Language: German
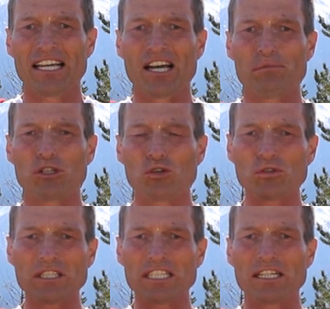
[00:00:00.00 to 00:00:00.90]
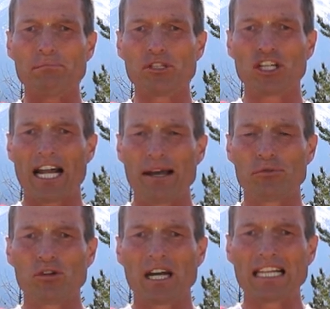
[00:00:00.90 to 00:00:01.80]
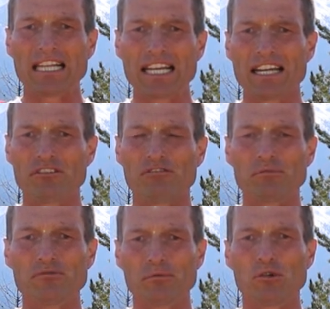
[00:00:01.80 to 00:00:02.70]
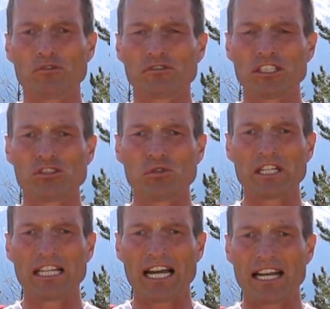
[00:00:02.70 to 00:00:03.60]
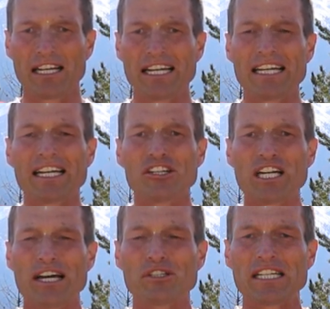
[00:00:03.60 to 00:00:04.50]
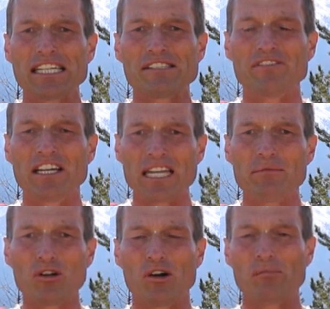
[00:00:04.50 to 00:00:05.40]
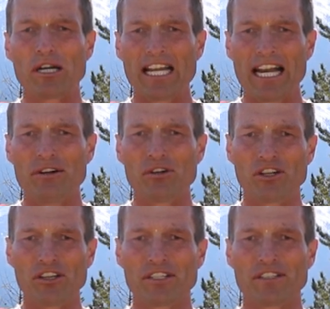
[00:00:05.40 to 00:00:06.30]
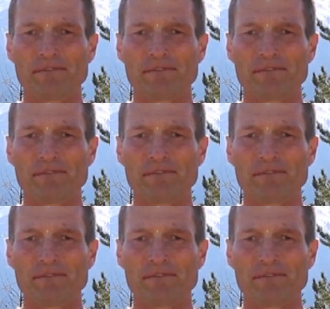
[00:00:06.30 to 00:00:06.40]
Ich habe da unten in die Beschreibung einen Link vom Wim Hof dazu getan. Schau dir das für ihn noch einmal genauer an.